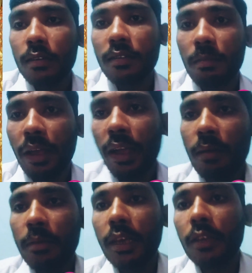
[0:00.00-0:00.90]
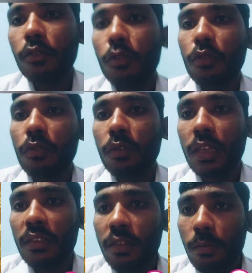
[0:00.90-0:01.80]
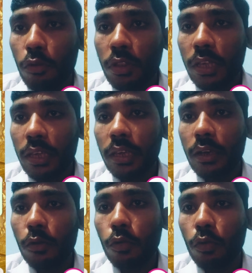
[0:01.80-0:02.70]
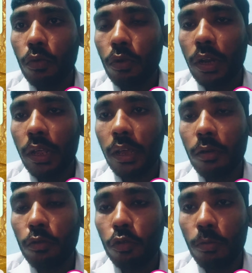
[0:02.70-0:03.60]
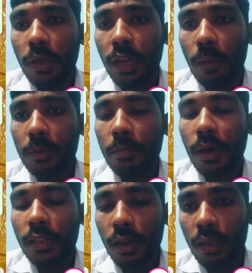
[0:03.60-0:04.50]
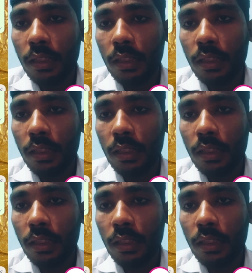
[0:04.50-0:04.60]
सिमडेगा में जो डीएसडब्ल्यू थी उन्होंने उनको मैंने आपकी बात रखी